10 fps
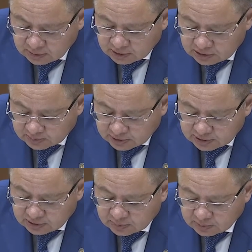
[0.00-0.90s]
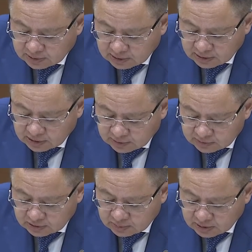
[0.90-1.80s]
Спасском,
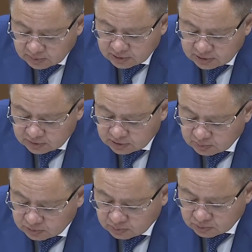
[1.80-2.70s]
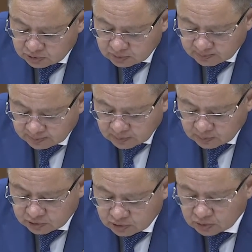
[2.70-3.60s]
Ажгеевском, Альметьевском, Мус
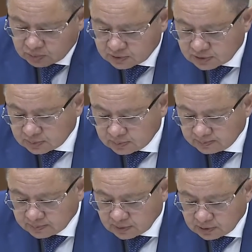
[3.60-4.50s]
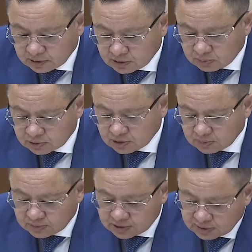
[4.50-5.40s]
Муслюмовском, Елабужском
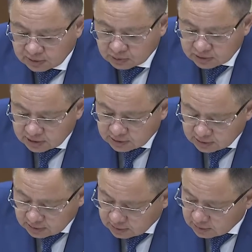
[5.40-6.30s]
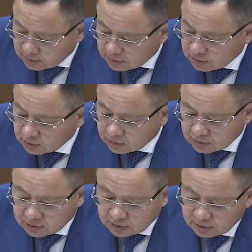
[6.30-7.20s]
и Зеленодольских э,
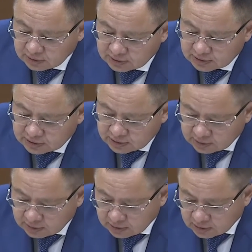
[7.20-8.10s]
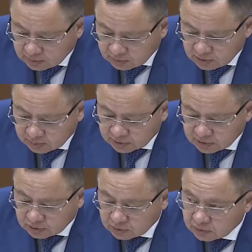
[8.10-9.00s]
районах детские лагеря были
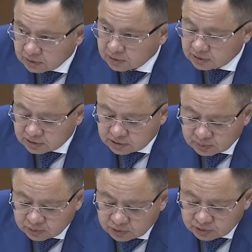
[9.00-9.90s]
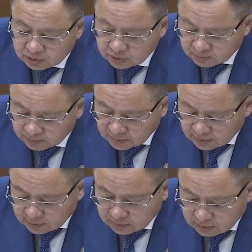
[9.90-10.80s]
подготовлены к детскому отдыху
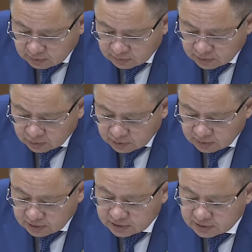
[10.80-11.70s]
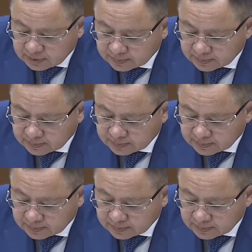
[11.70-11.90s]
в, в июне месяце.